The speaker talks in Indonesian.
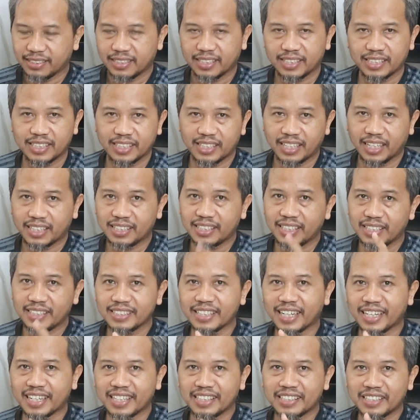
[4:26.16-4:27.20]
jadi
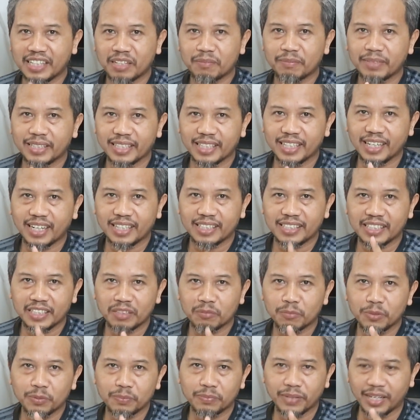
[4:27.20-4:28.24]
kalian jangan sampai ya ada
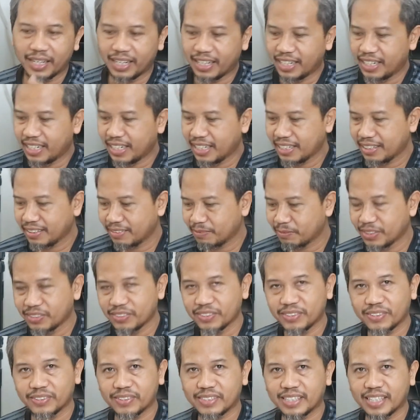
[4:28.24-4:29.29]
yang mubahela
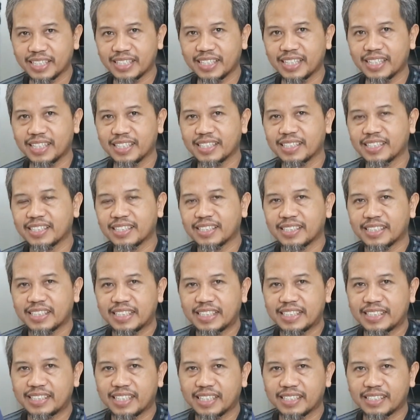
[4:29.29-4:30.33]
menuduh saya
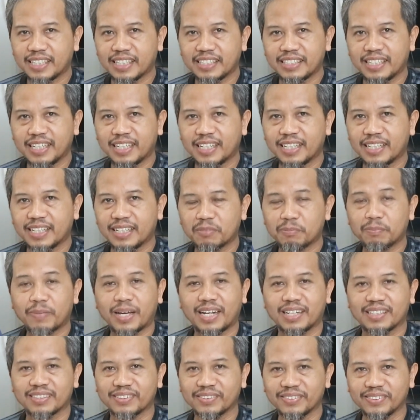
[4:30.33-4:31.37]
ijazahnya
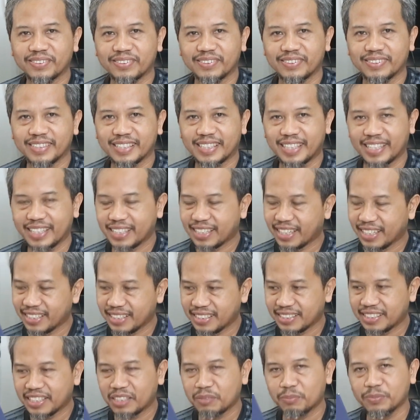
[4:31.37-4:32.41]
palsu ya
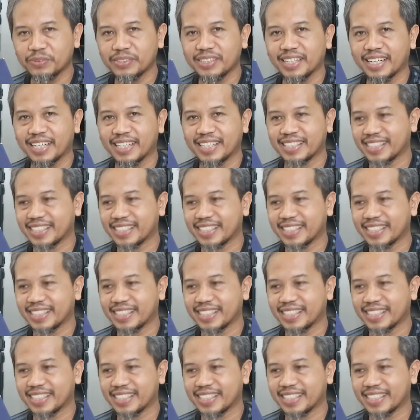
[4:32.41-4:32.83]
karena saya punya